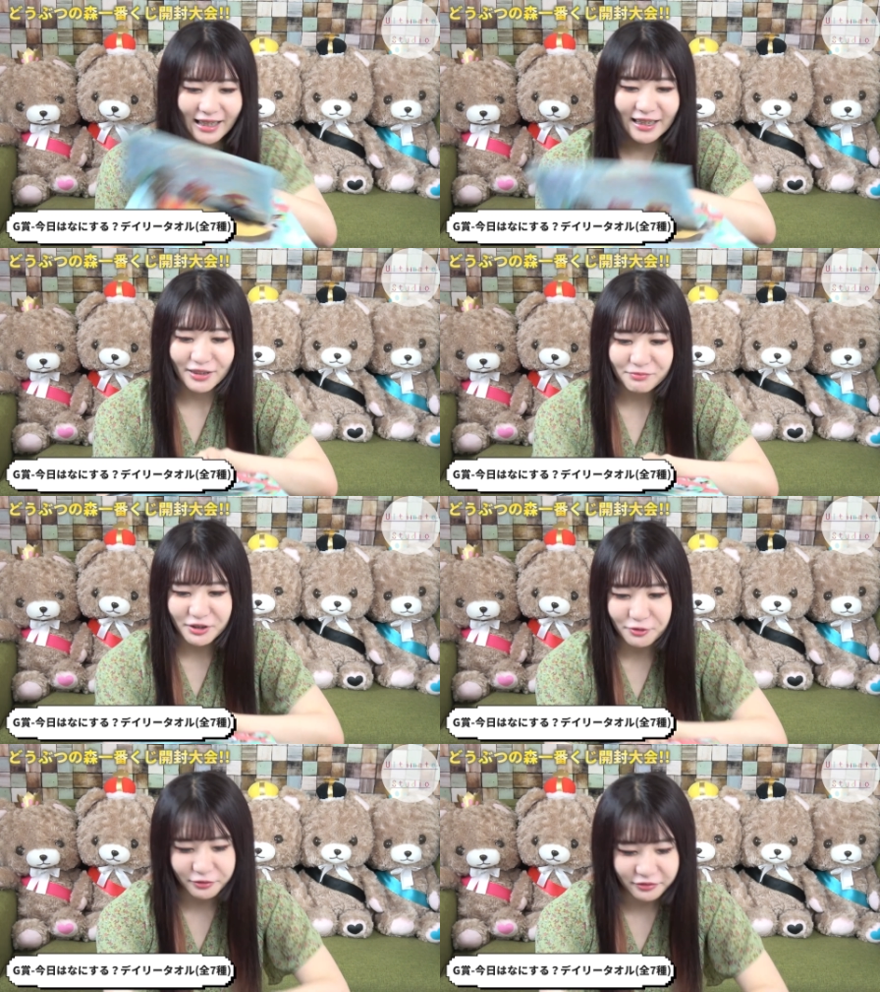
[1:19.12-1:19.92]
開けて
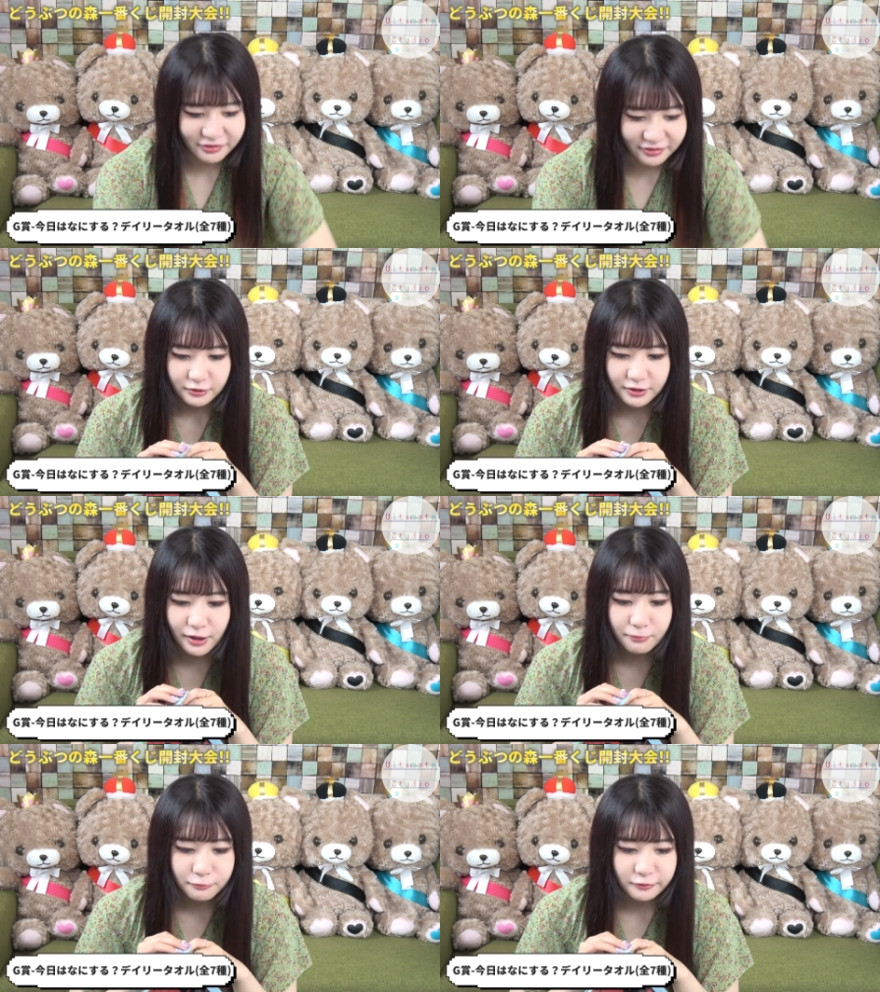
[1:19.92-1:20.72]
みよう。
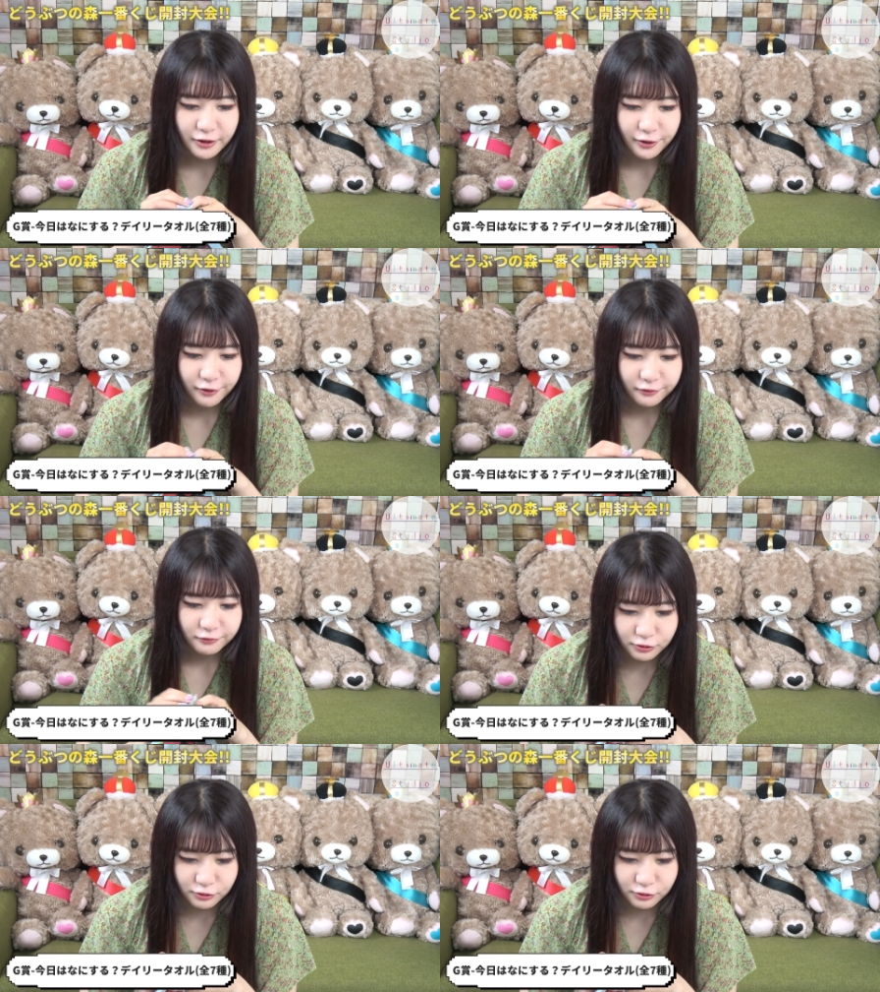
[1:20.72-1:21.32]
全部ね、